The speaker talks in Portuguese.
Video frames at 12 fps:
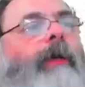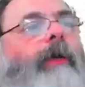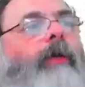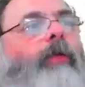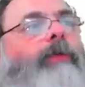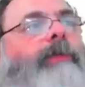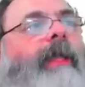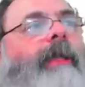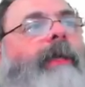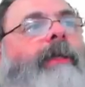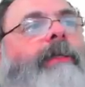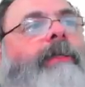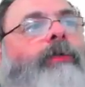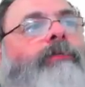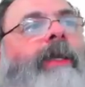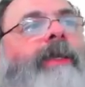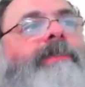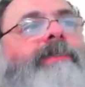uh, o Telegram não
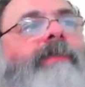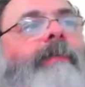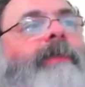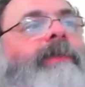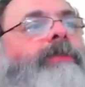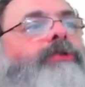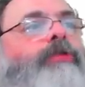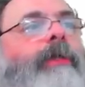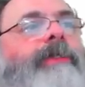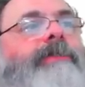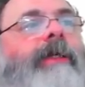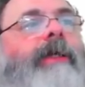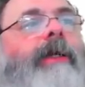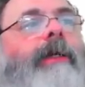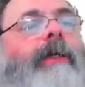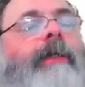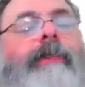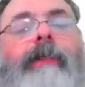tem essas limitações
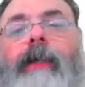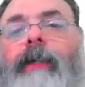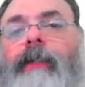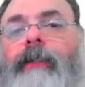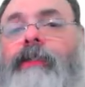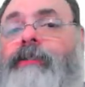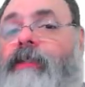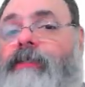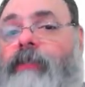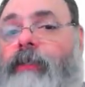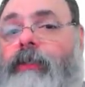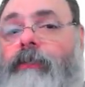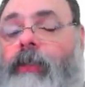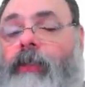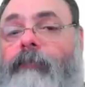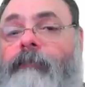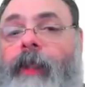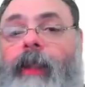da, da legislação
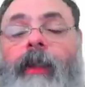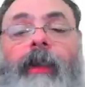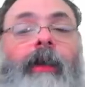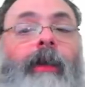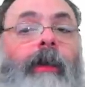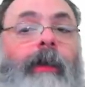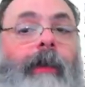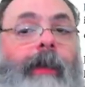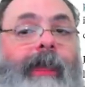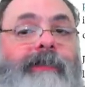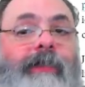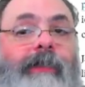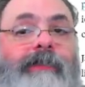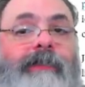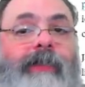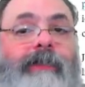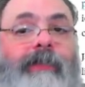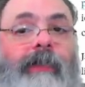eleitoral. É, essa,
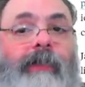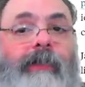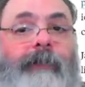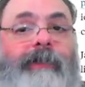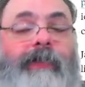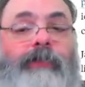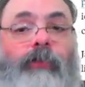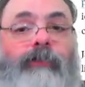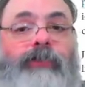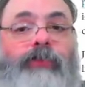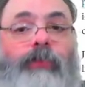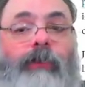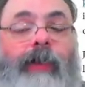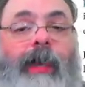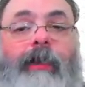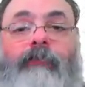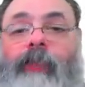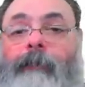essa limitação que vocês
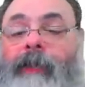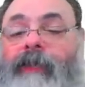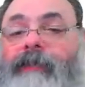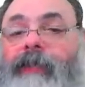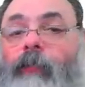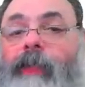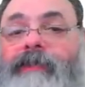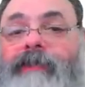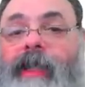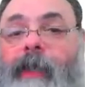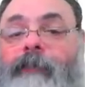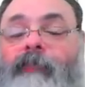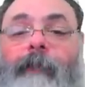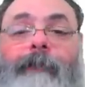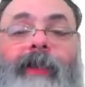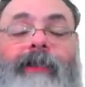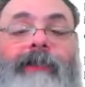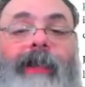colocaram vai impactar o WhatsApp, vai
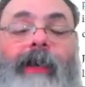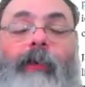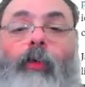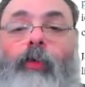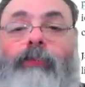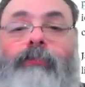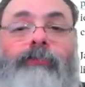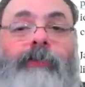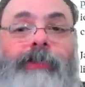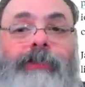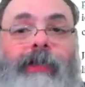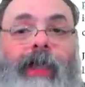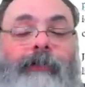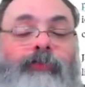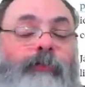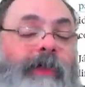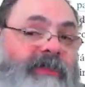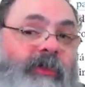impactar outros candidatos,
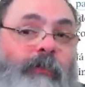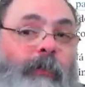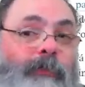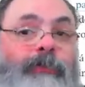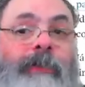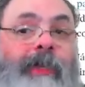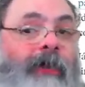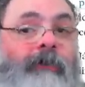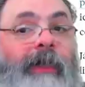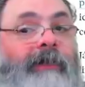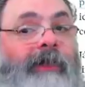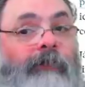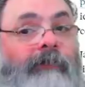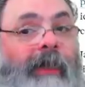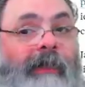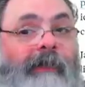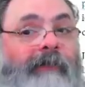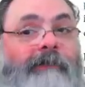mas não o Bolsonaro, que ele está no
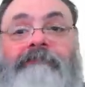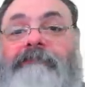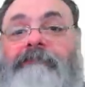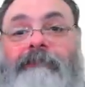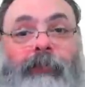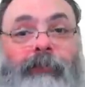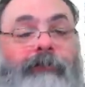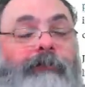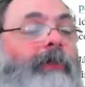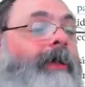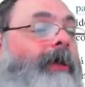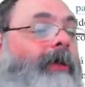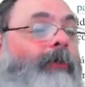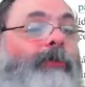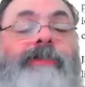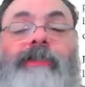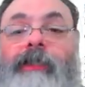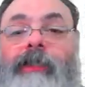Telegram. Pronto.
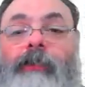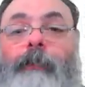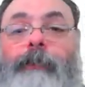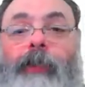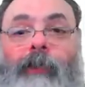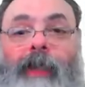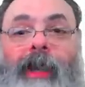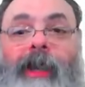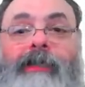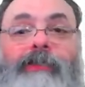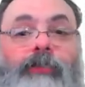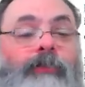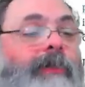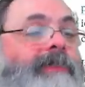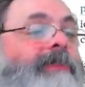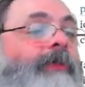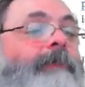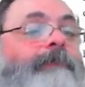Conseguiram piorar a
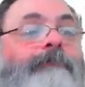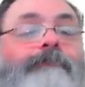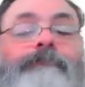situação